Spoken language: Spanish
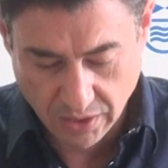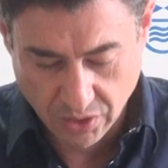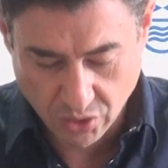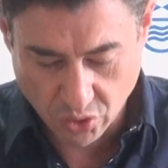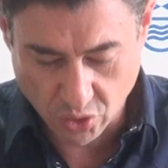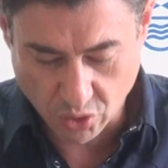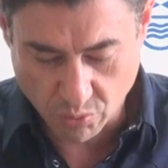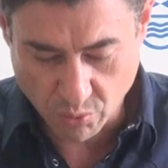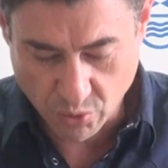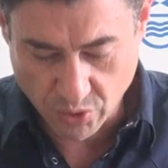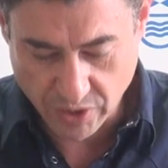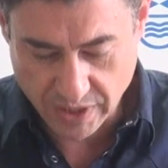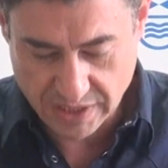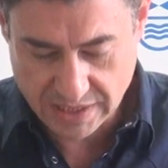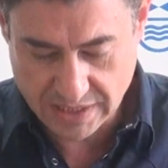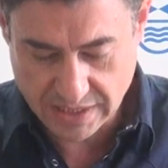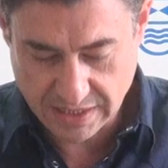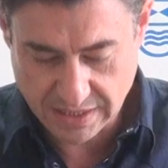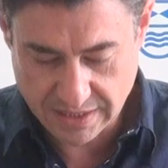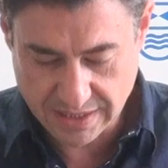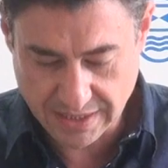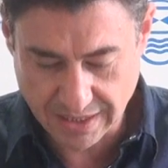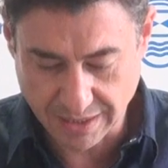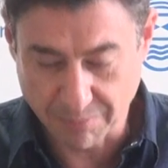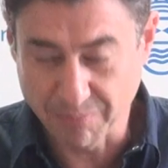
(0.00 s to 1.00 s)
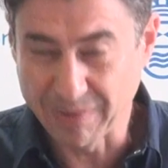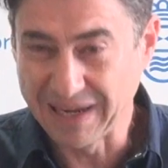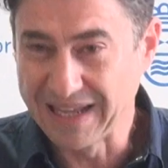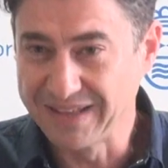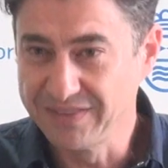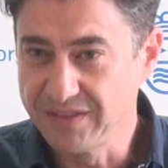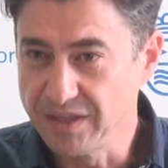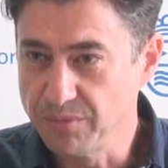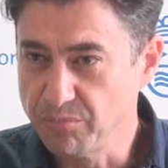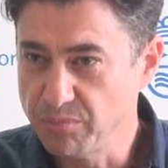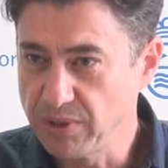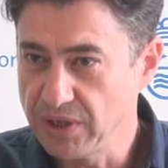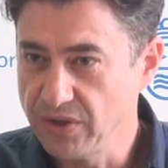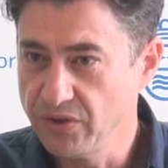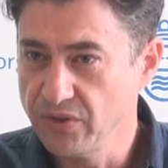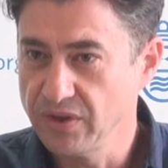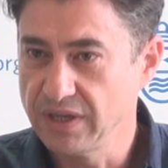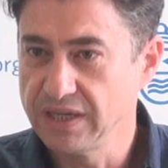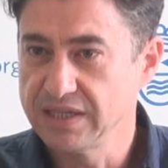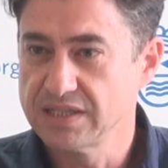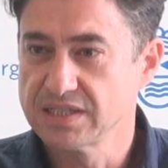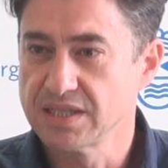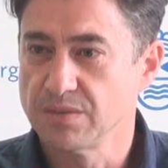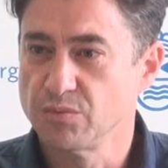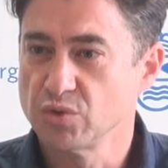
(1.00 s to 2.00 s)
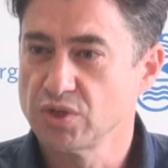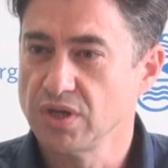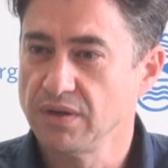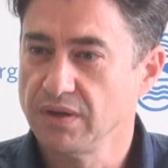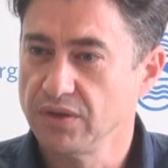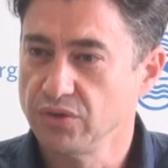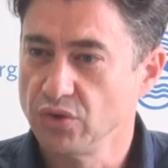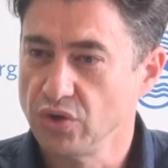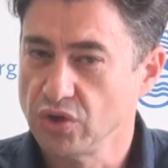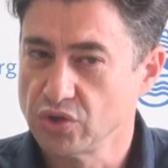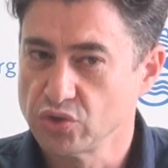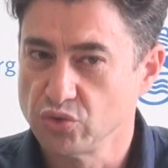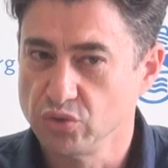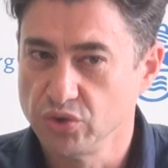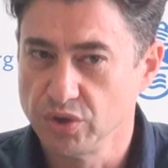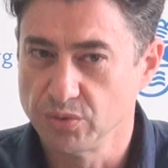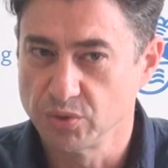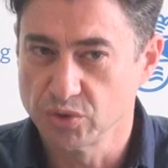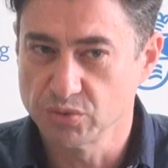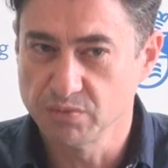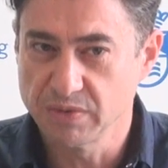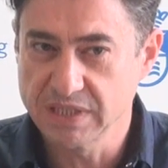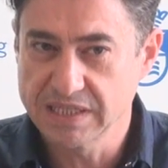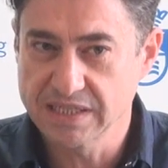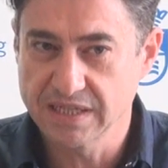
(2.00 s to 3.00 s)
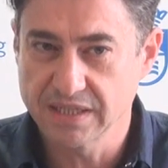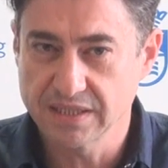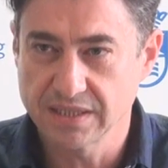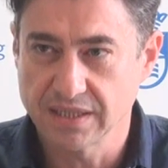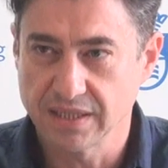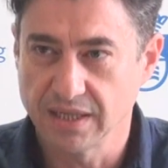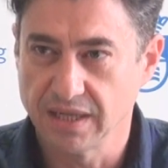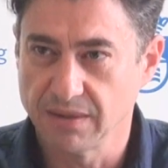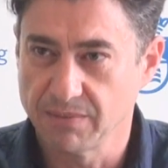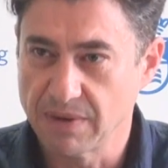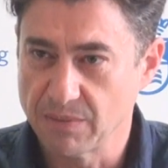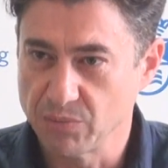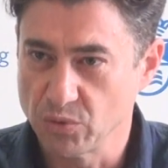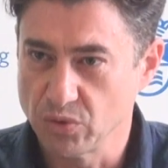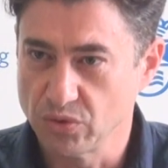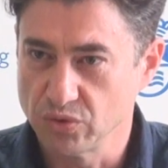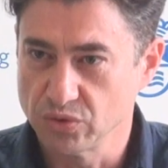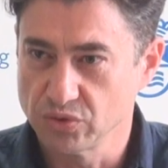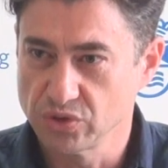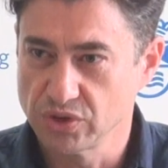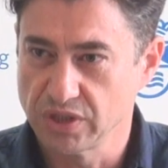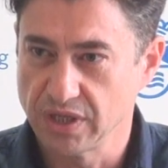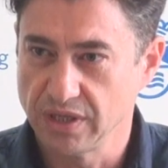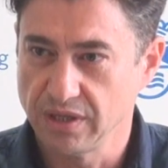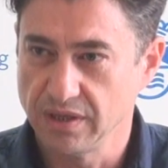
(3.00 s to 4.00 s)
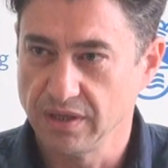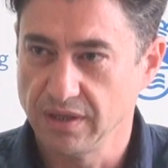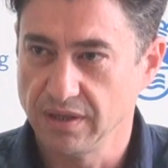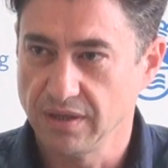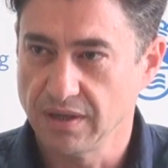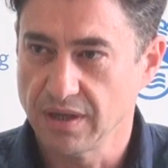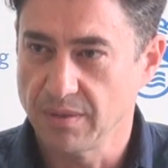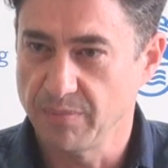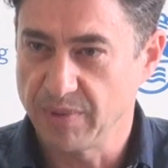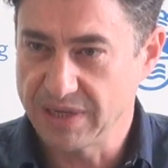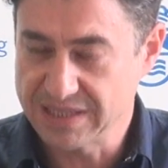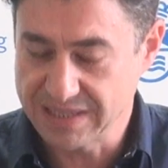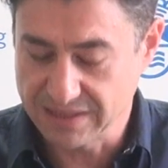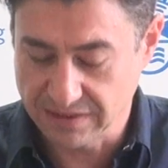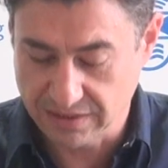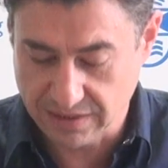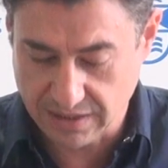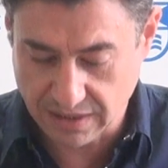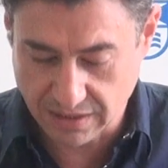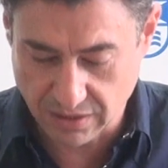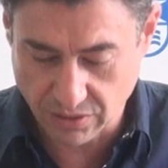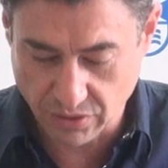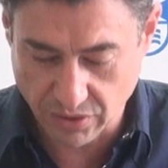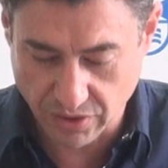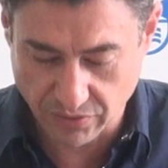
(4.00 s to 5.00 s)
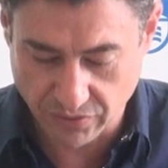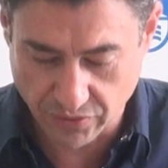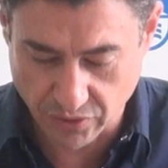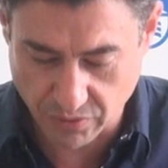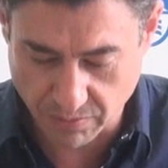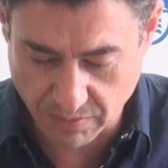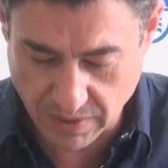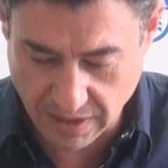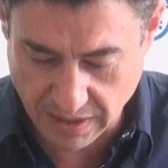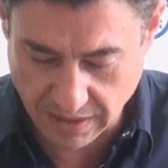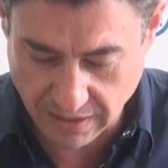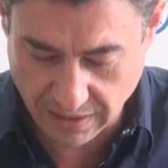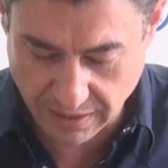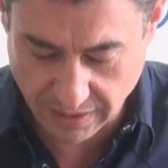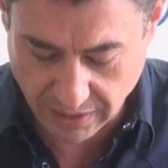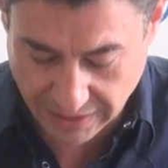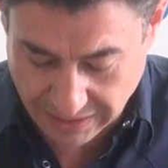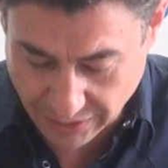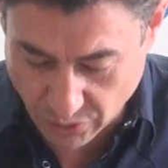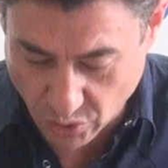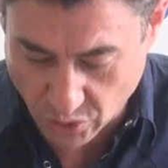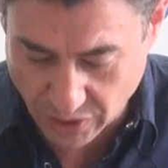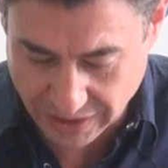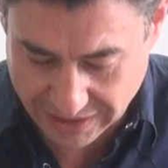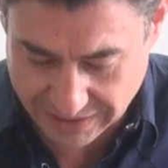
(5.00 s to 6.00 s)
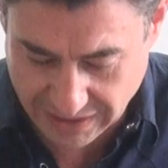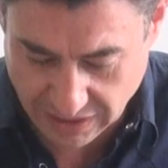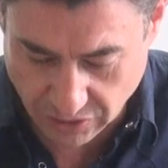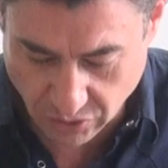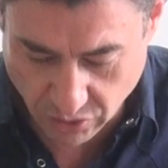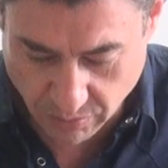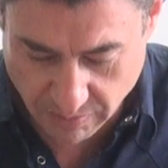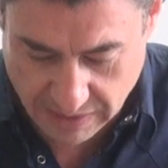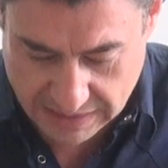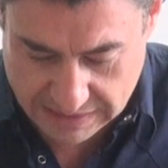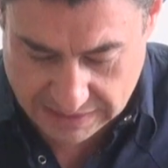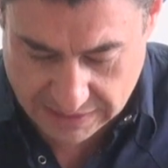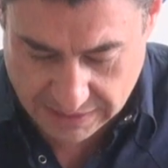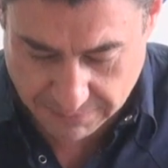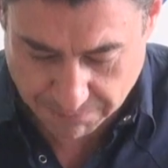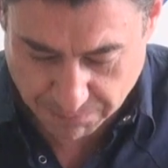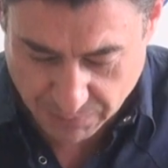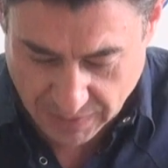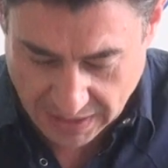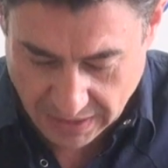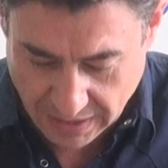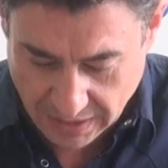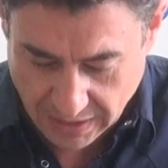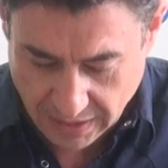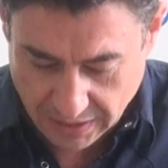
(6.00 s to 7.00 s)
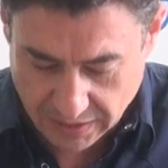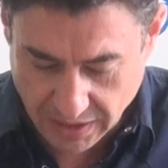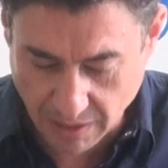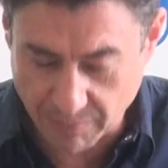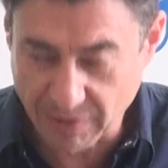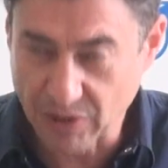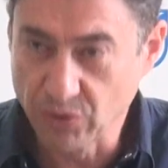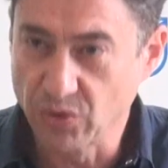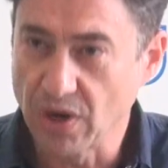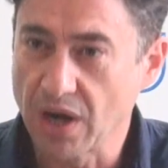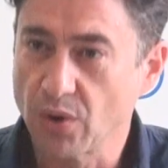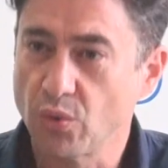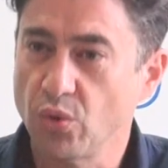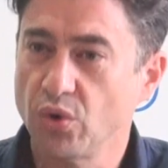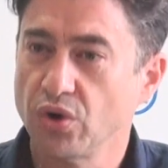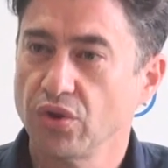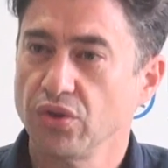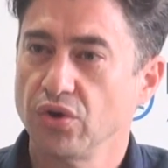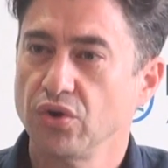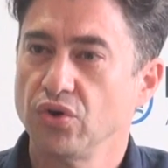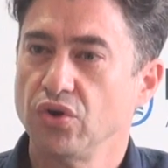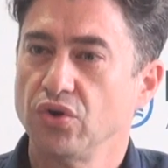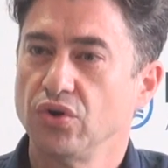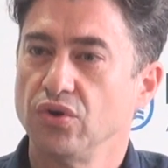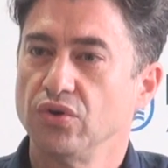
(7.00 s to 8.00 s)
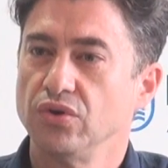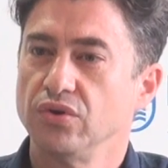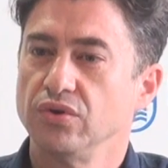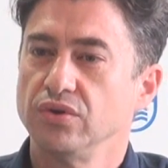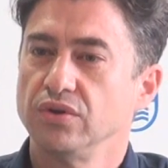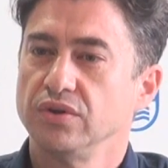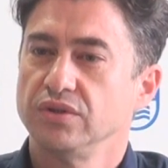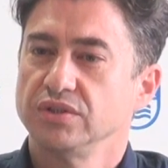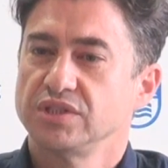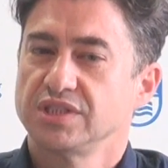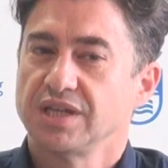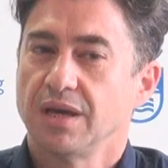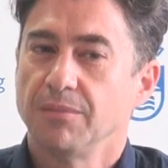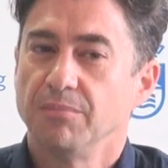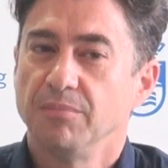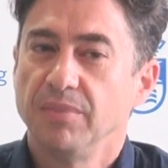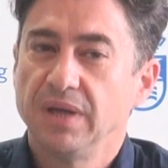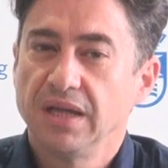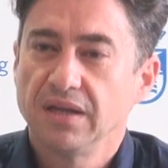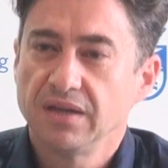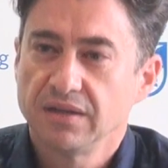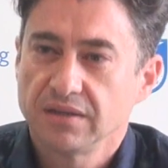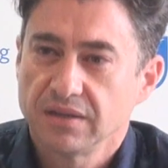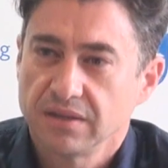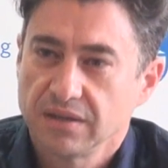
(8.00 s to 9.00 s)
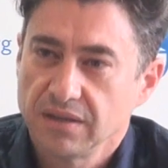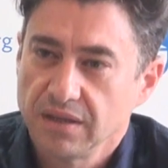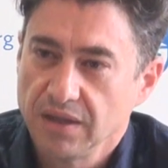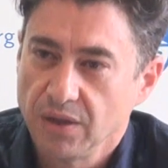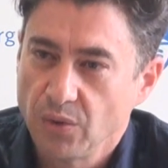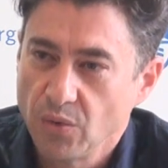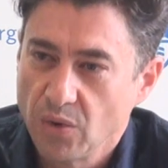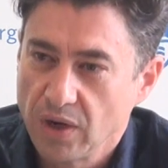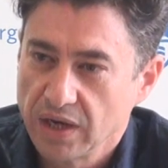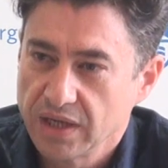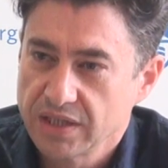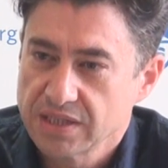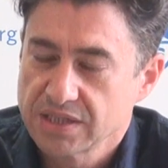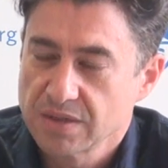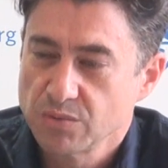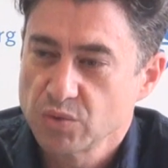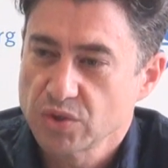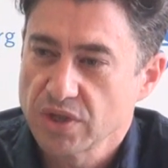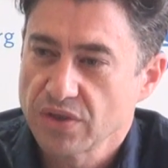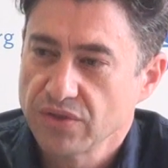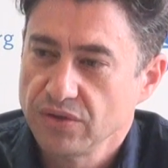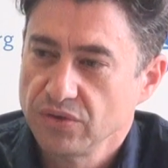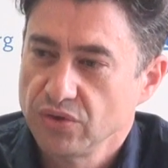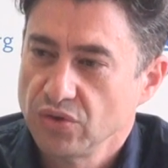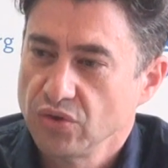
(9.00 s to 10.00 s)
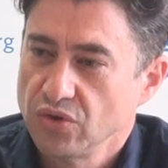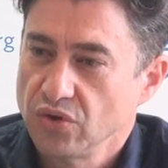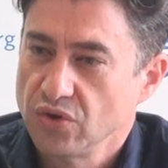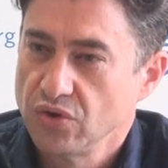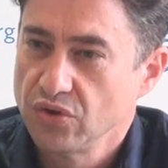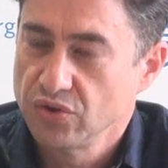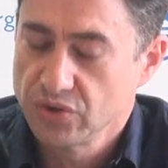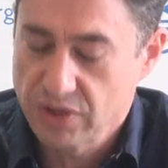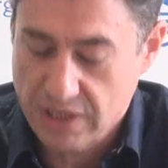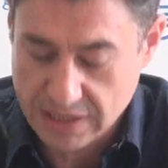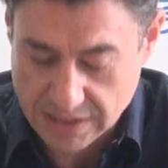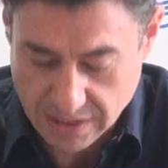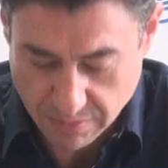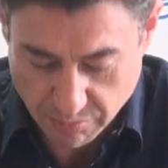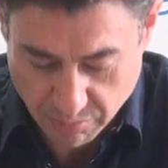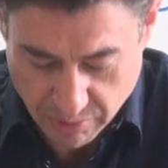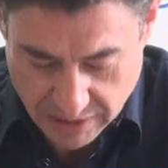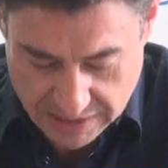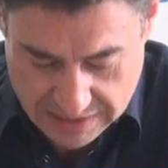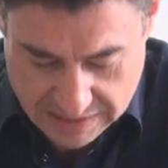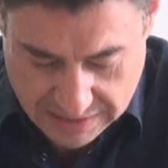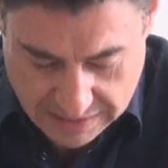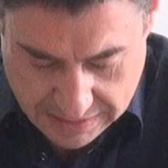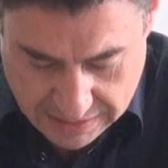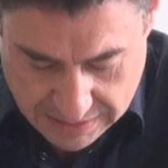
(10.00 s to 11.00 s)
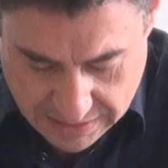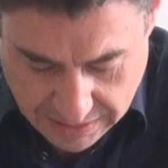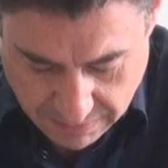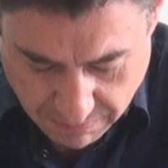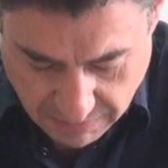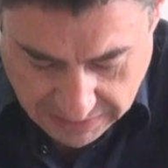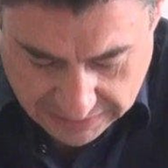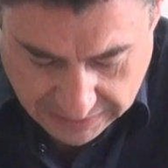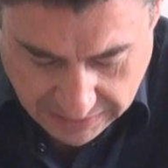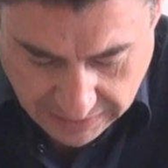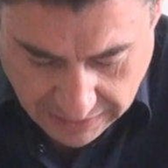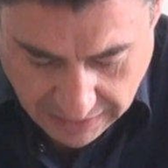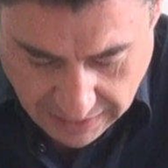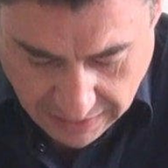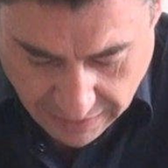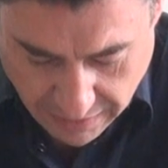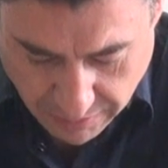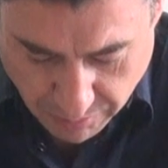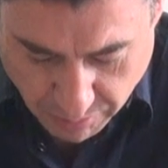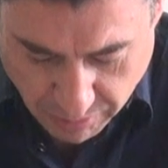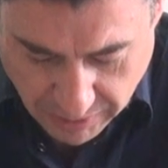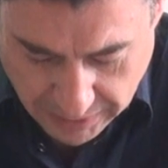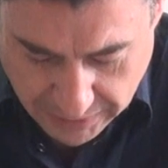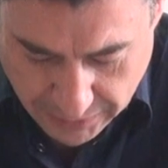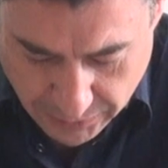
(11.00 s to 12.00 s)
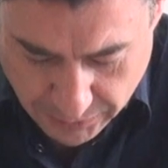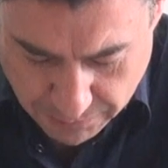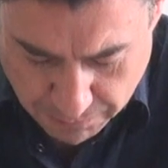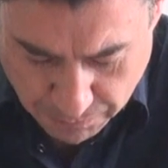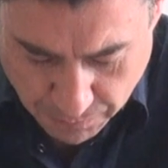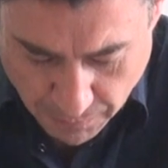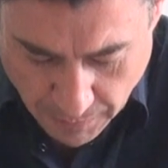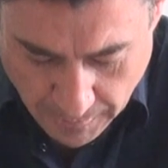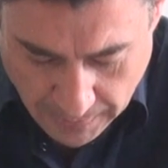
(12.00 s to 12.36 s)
como es ese plan de empleo del que estamos hablando en los últimos meses y que vamos eh, a presentarlo de forma y concretarlo más. También un acuerdo con Sanville, igual que estamos haciendo con otras empresas en materia de empleo.